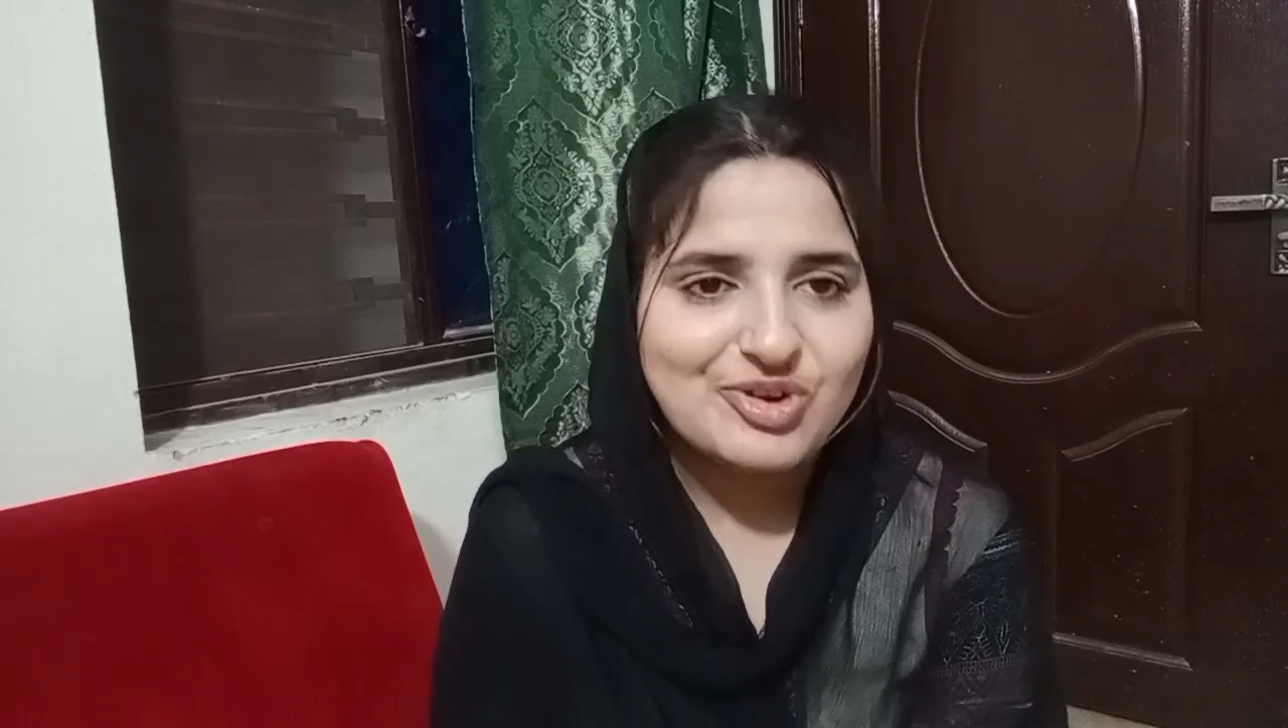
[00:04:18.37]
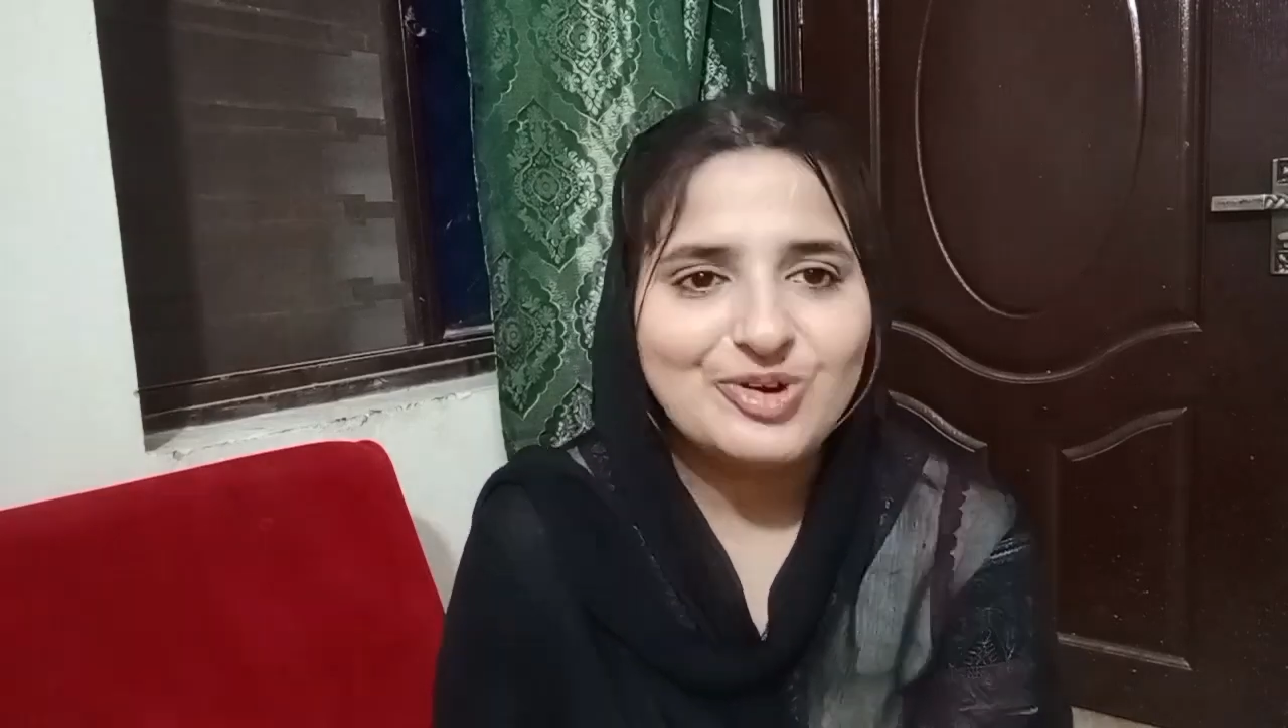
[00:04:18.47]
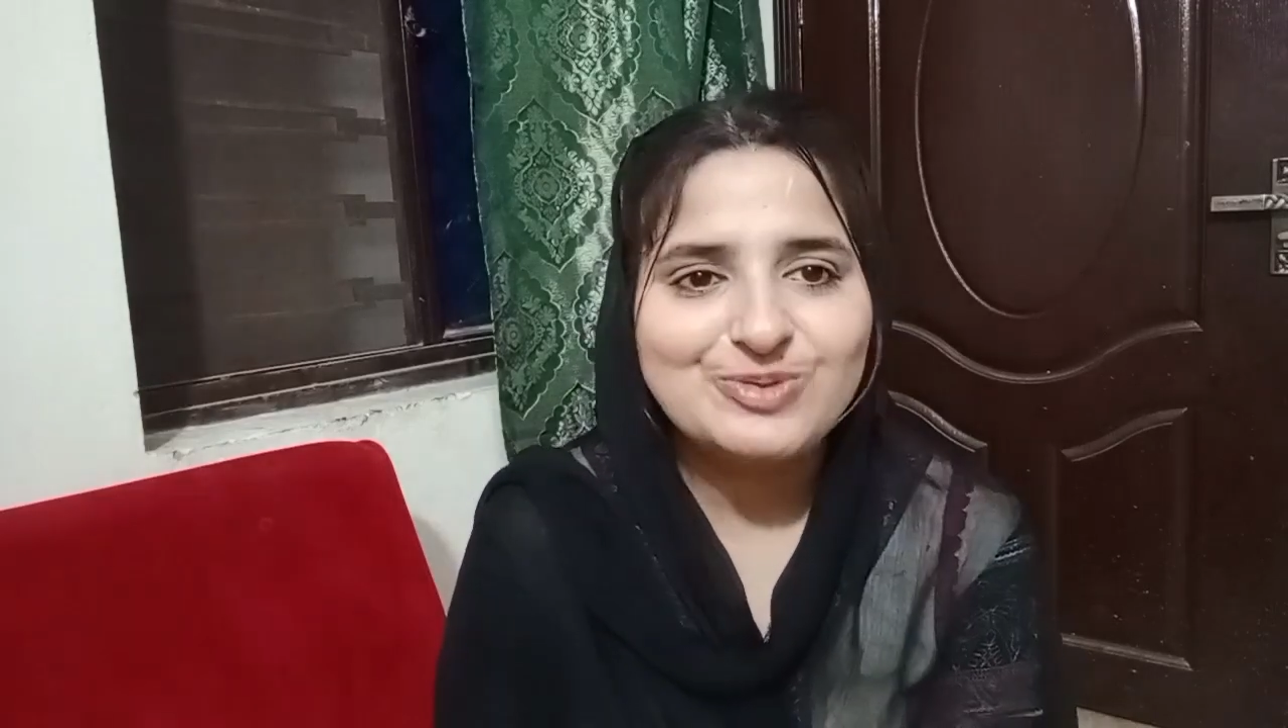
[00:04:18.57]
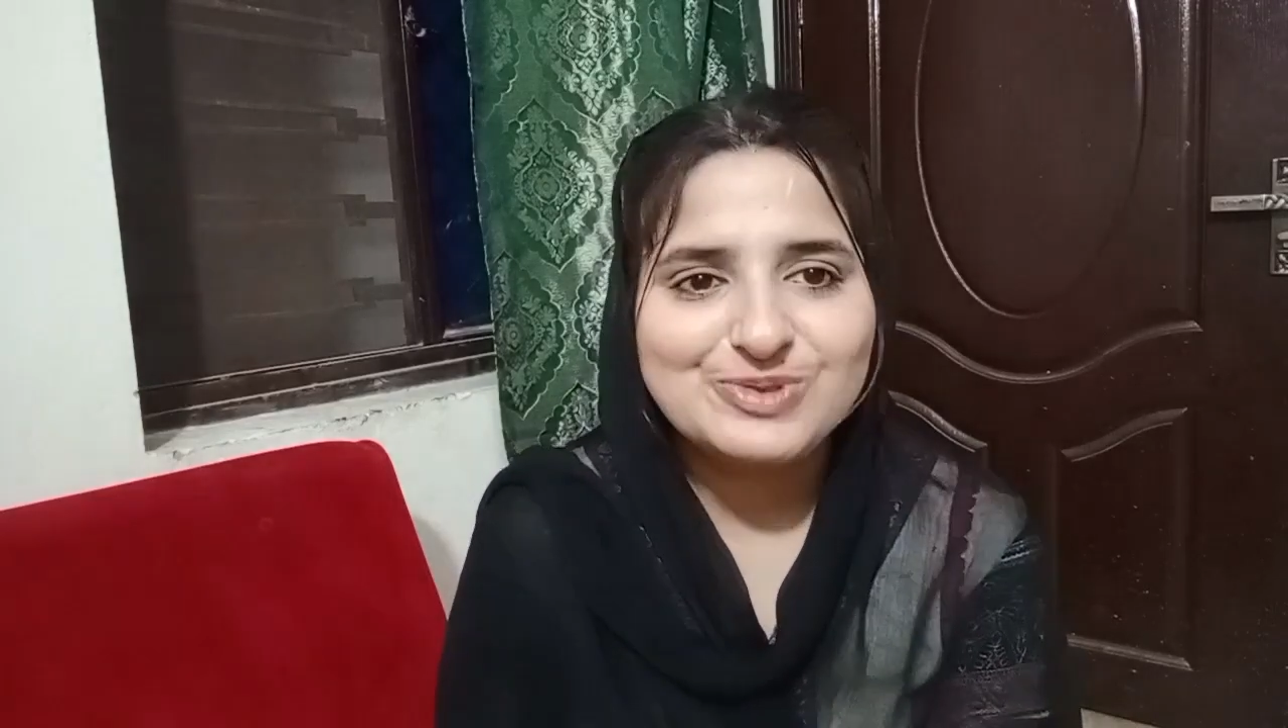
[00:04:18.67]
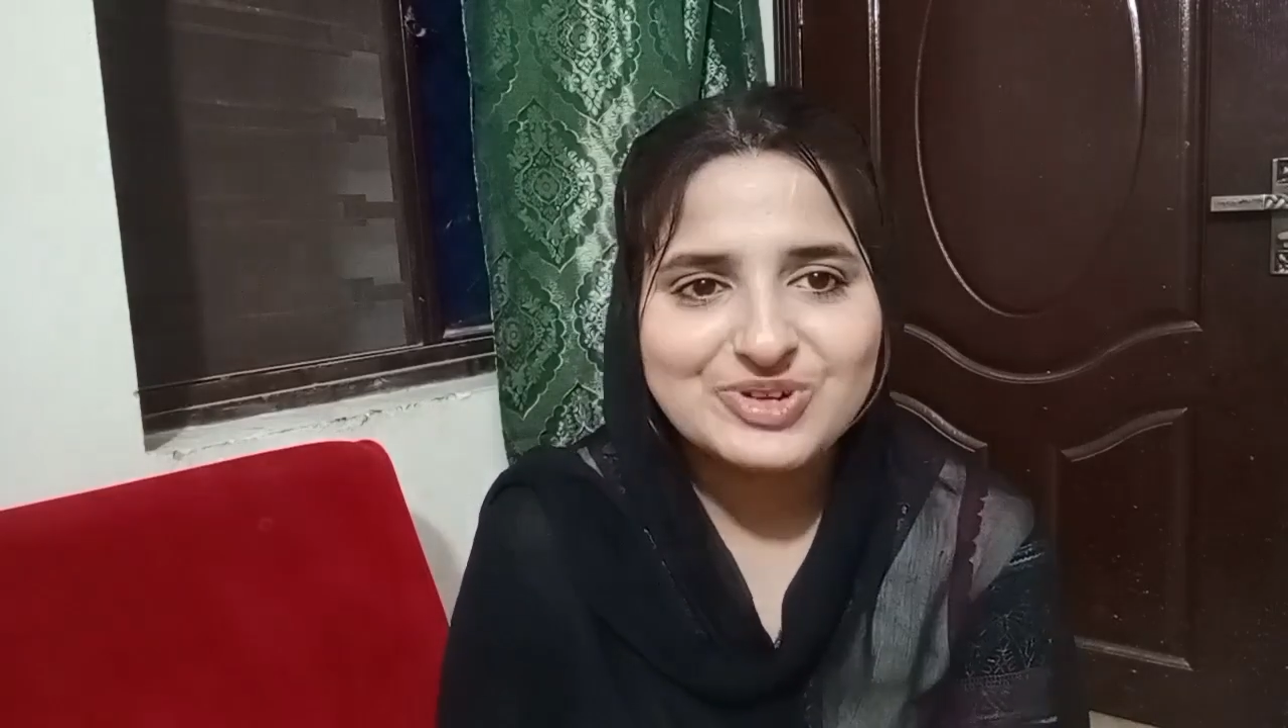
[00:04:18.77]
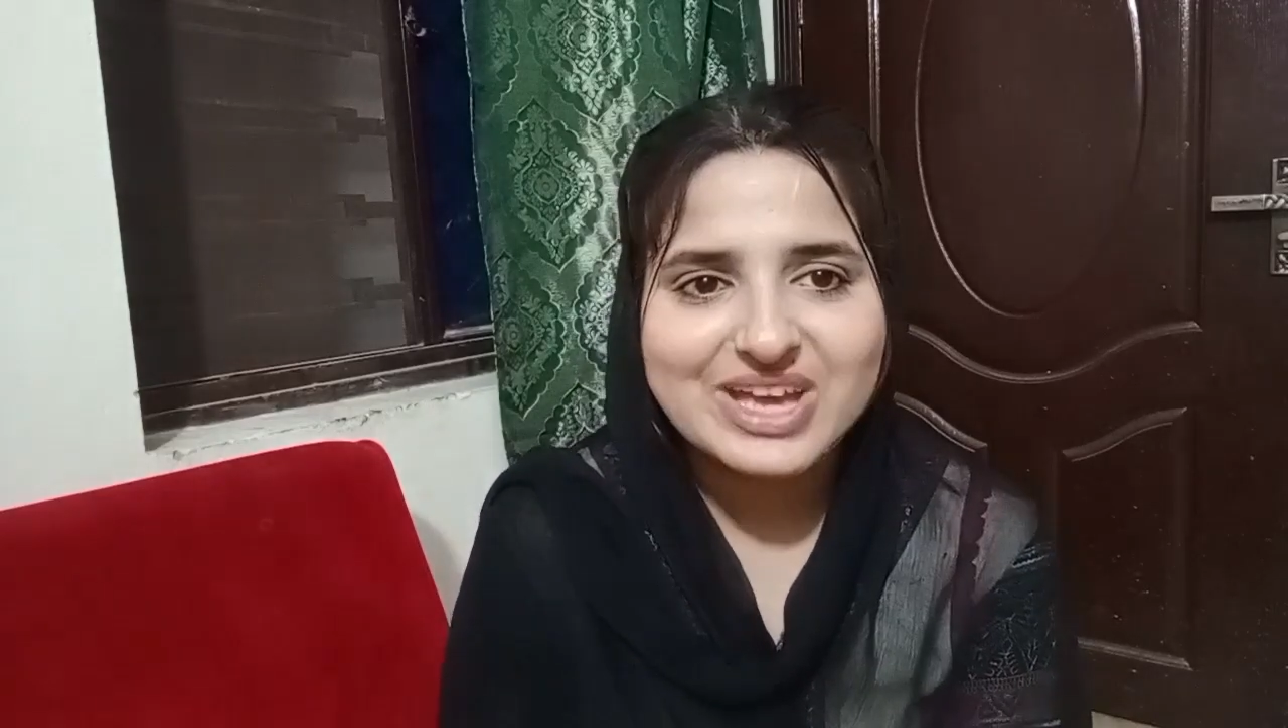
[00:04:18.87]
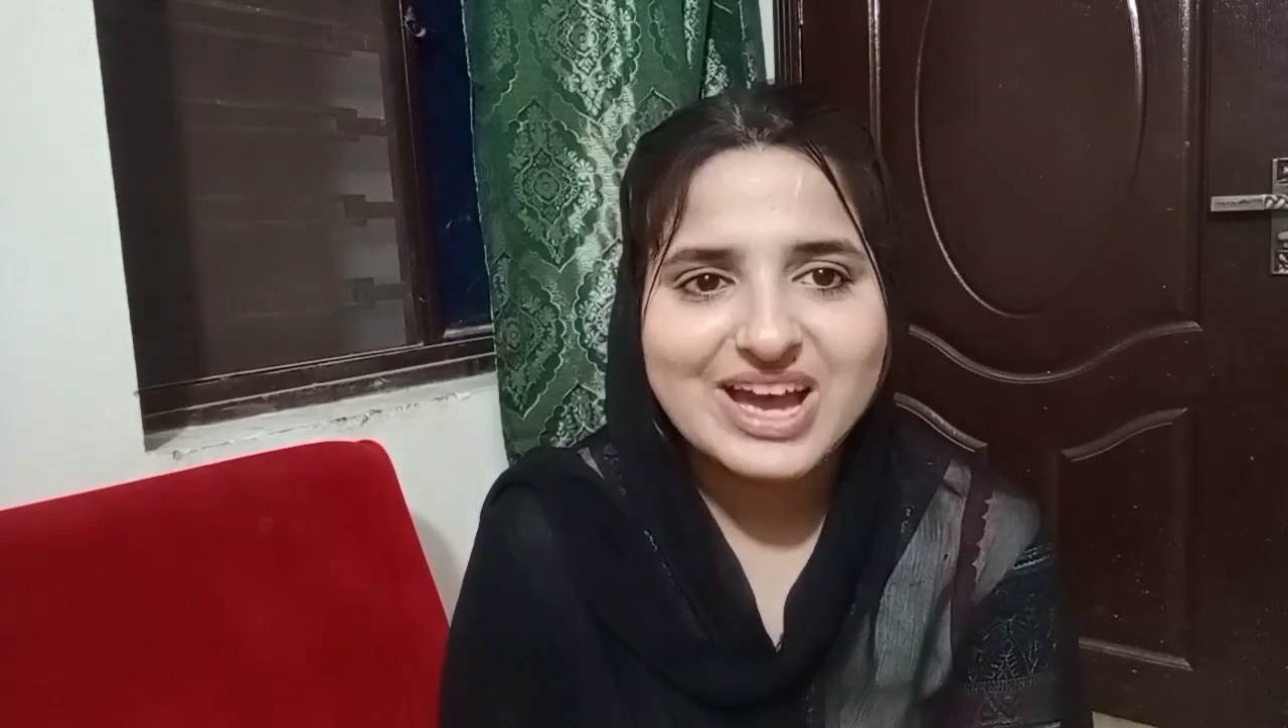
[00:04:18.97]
होप्स हो कि